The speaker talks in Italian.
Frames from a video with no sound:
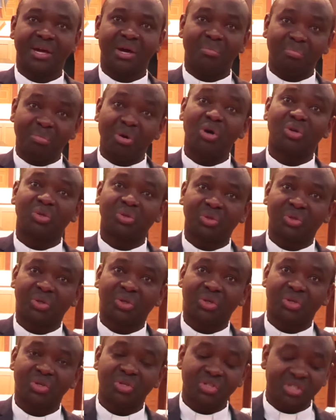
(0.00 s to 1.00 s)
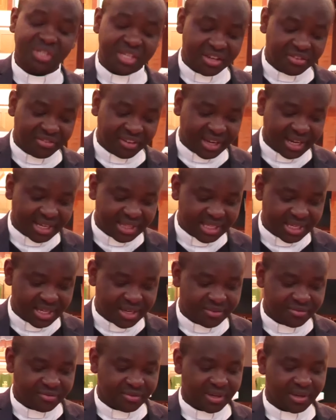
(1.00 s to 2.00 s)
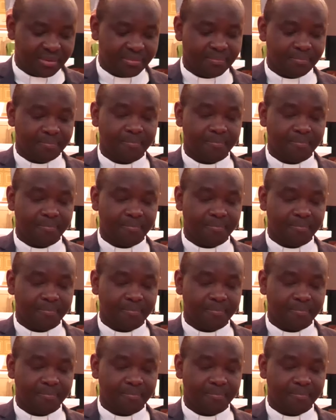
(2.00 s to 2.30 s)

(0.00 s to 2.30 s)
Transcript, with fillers: molto significativi.